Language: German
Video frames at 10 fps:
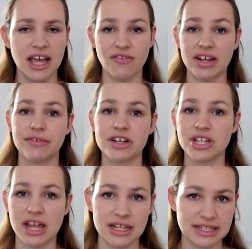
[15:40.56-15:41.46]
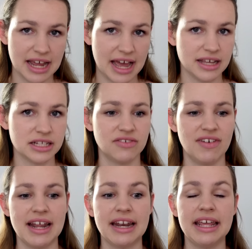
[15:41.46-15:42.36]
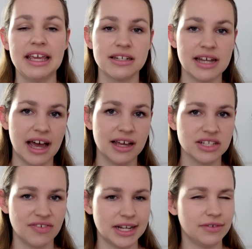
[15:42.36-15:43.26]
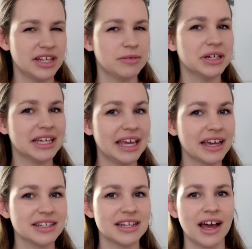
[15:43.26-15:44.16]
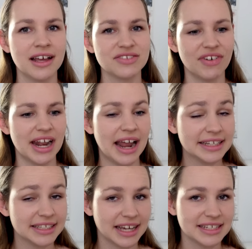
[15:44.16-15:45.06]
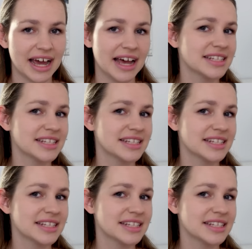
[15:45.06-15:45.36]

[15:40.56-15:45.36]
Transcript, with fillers: Weil da Verständnis da ist, weil da Nähe da ist, weil da wieder Begehren da ist, weil da Leichtigkeit da